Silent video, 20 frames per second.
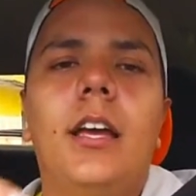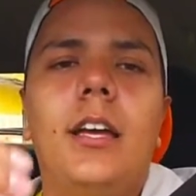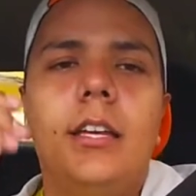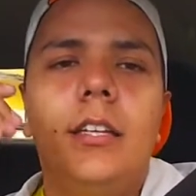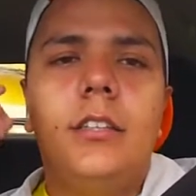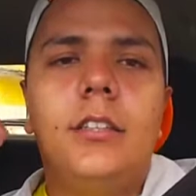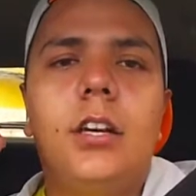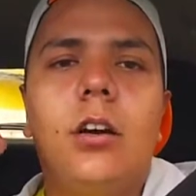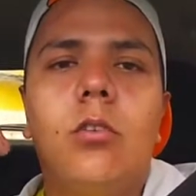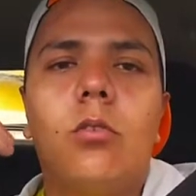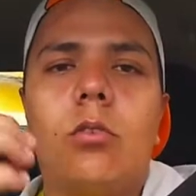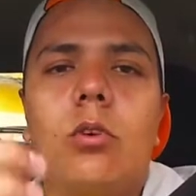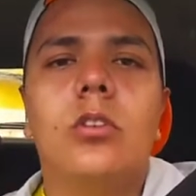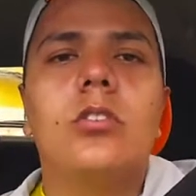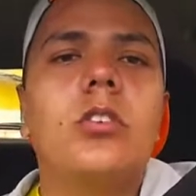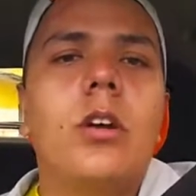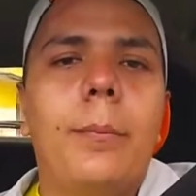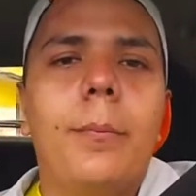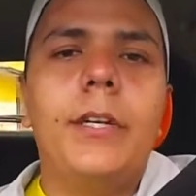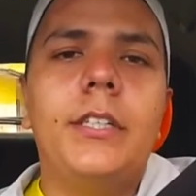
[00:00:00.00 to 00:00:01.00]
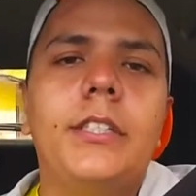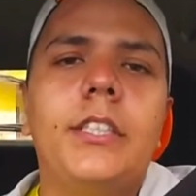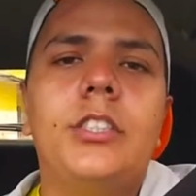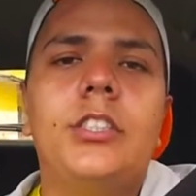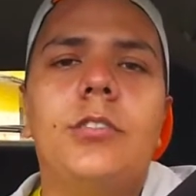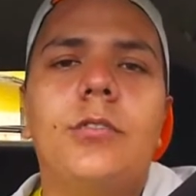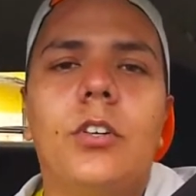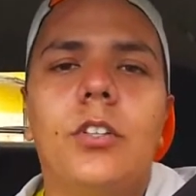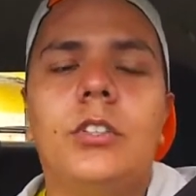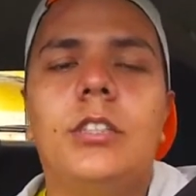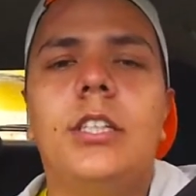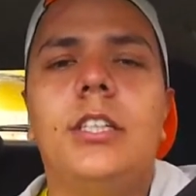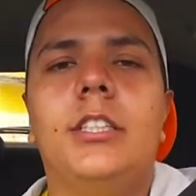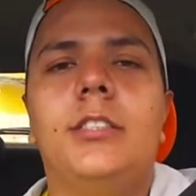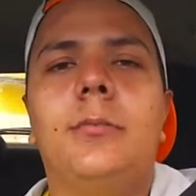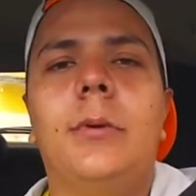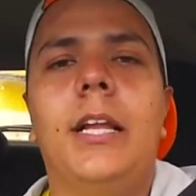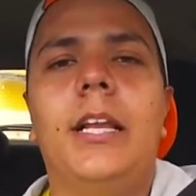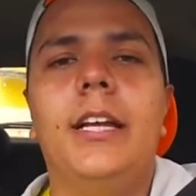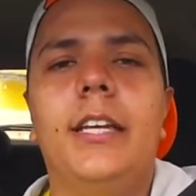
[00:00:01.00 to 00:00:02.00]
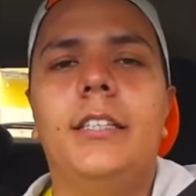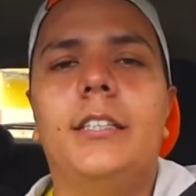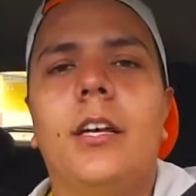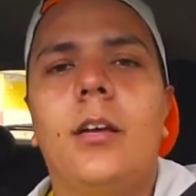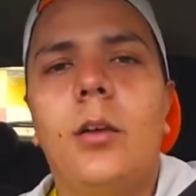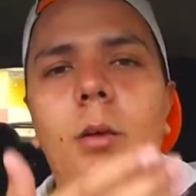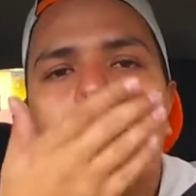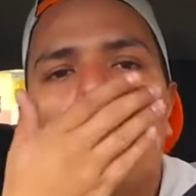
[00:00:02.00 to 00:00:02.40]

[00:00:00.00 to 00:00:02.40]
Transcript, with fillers: Então, conto com a presença de vocês, beleza?